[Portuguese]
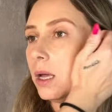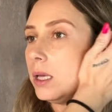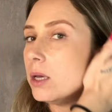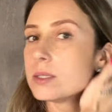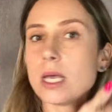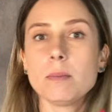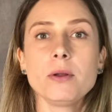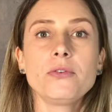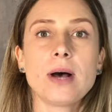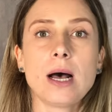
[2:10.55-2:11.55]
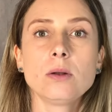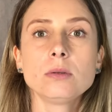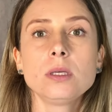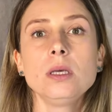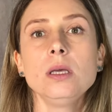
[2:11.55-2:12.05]
E eu sempre
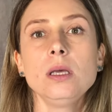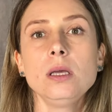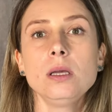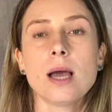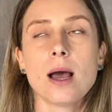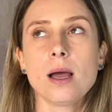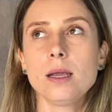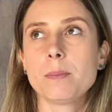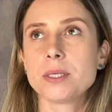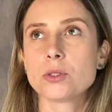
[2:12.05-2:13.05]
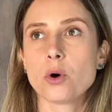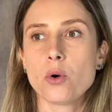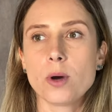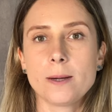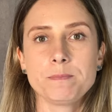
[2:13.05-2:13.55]
falo que ah, a
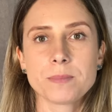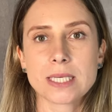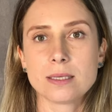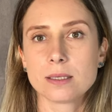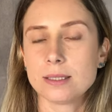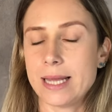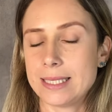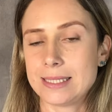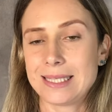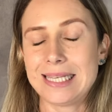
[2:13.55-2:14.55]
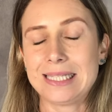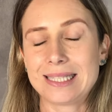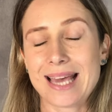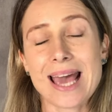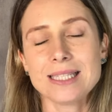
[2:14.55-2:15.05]
pessoa né, que
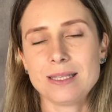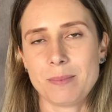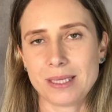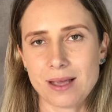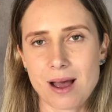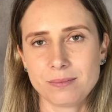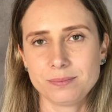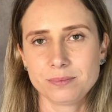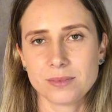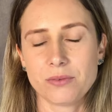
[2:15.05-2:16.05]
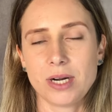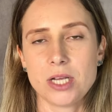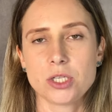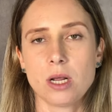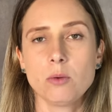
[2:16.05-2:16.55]
quer se matar, na
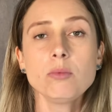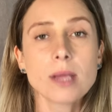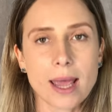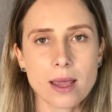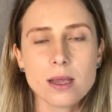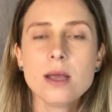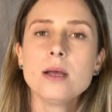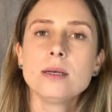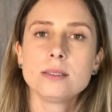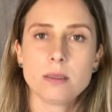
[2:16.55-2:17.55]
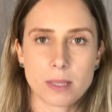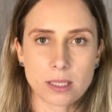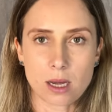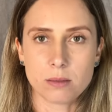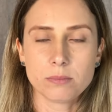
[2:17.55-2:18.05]
verdade ela não quer se
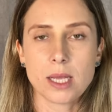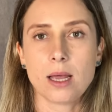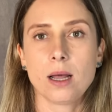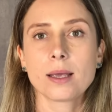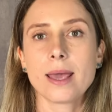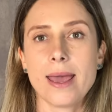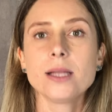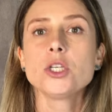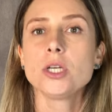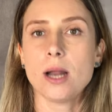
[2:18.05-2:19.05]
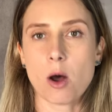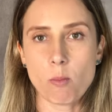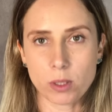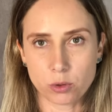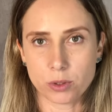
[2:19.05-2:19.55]
matar, ela quer tirar
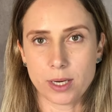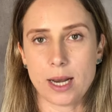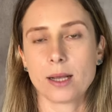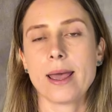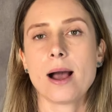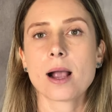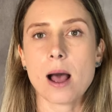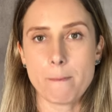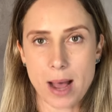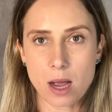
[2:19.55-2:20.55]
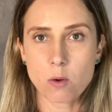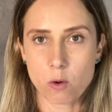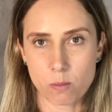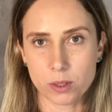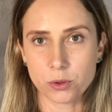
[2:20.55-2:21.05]
uma dor, ela quer acabar
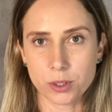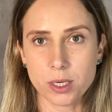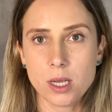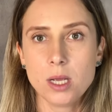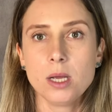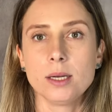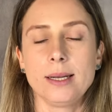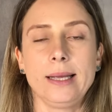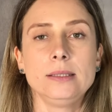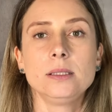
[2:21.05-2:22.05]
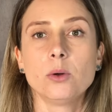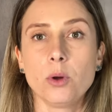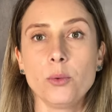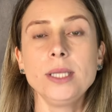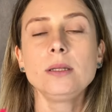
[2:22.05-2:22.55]
com uma dor. Né? Então
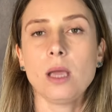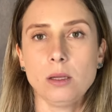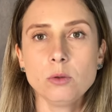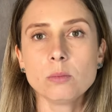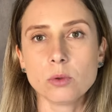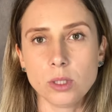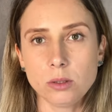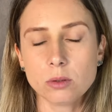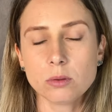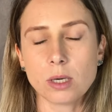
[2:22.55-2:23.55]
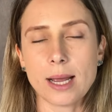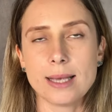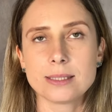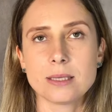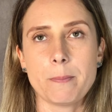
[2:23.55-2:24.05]
eu entendo muito
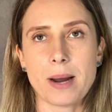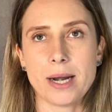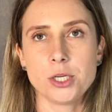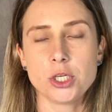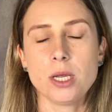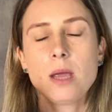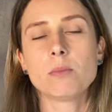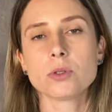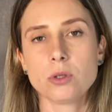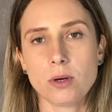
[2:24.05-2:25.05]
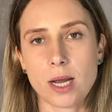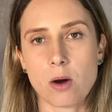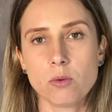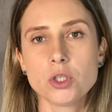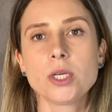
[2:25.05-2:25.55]
essa parte
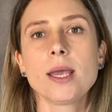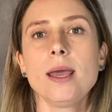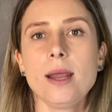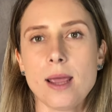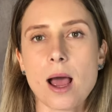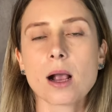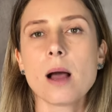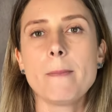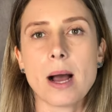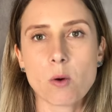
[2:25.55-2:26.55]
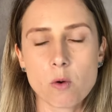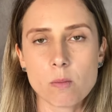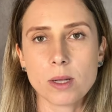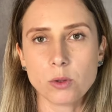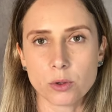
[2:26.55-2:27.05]
emocional de querer acabar com
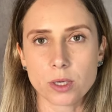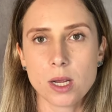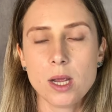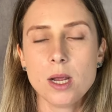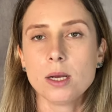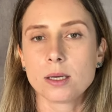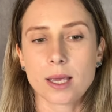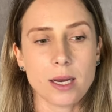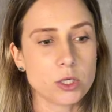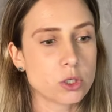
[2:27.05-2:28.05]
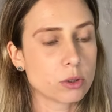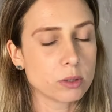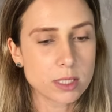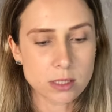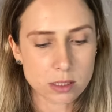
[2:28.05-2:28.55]
uma dor querer de
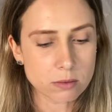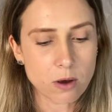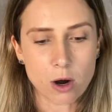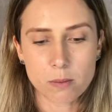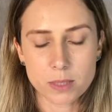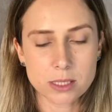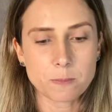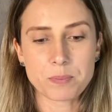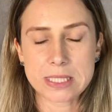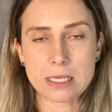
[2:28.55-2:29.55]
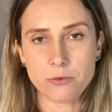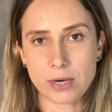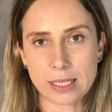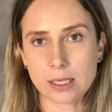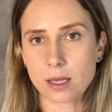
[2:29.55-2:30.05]
todas as formas se
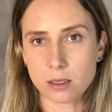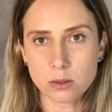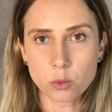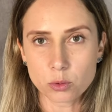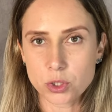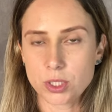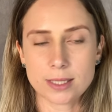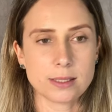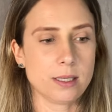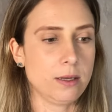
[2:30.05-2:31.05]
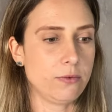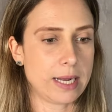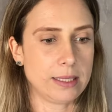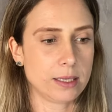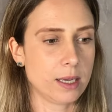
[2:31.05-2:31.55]
livrar daquela angústia, se
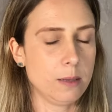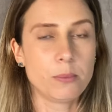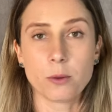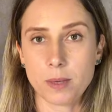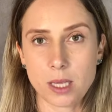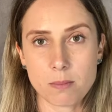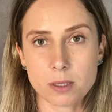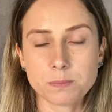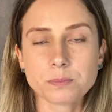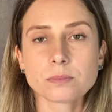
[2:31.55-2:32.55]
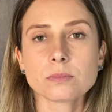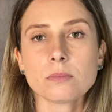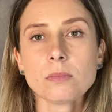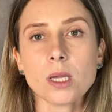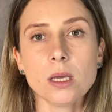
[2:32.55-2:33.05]
livrar daquele problema.
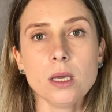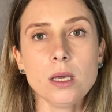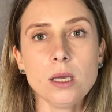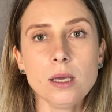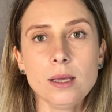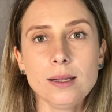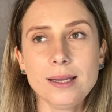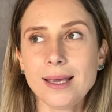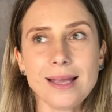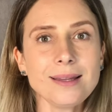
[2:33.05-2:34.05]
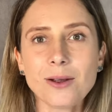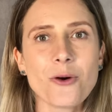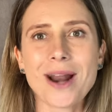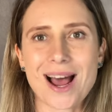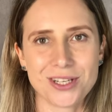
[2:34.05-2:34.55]
E ninguém tem
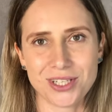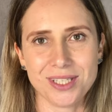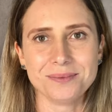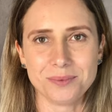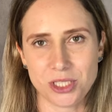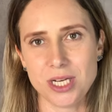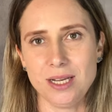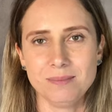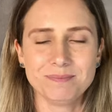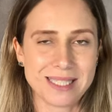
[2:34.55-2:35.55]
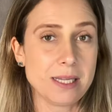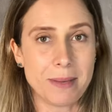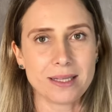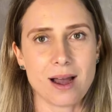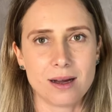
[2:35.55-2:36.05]
coragem de se
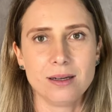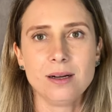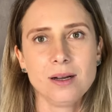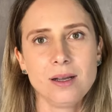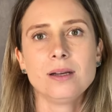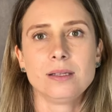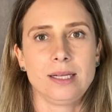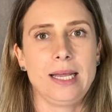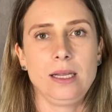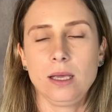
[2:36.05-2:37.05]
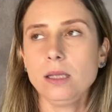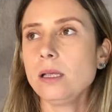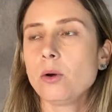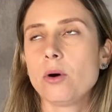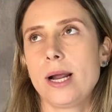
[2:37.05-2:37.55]
matar, né? Ninguém
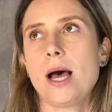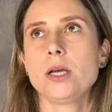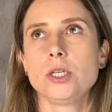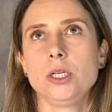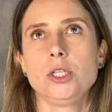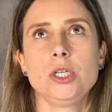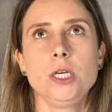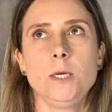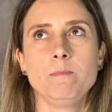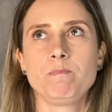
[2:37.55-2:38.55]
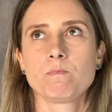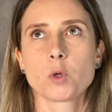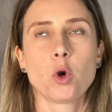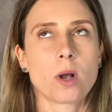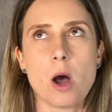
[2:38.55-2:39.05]
tem coragem de
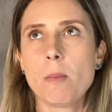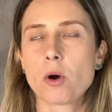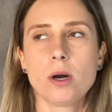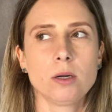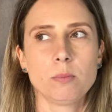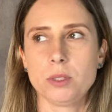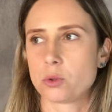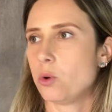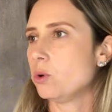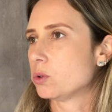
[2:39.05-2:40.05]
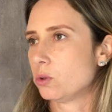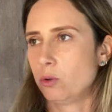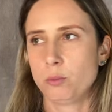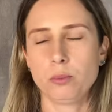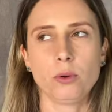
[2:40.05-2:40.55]
colocar uma corda no pescoço
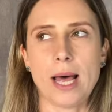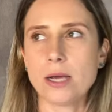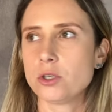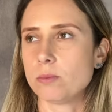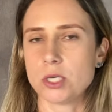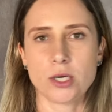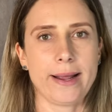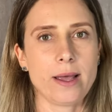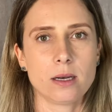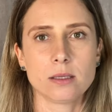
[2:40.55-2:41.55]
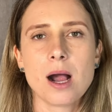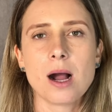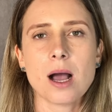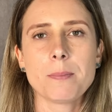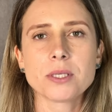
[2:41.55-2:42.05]
ou pular de uma janela.
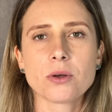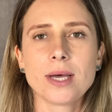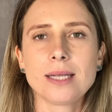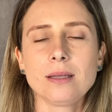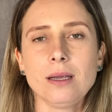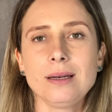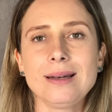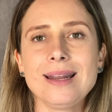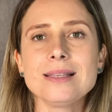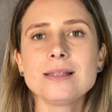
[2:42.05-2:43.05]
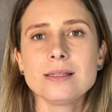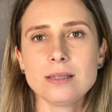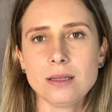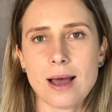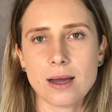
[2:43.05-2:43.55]
A pessoa ela tem
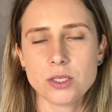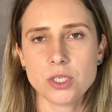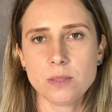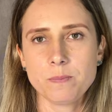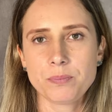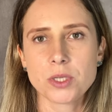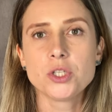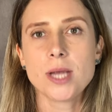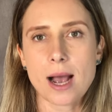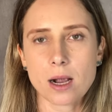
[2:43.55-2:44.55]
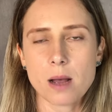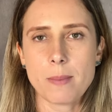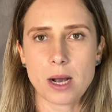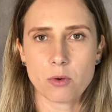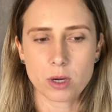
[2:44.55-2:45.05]
necessidade de
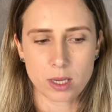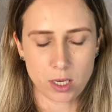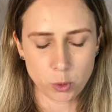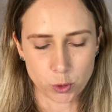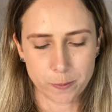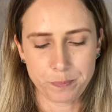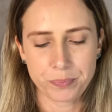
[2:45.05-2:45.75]
acabar com aquela dor.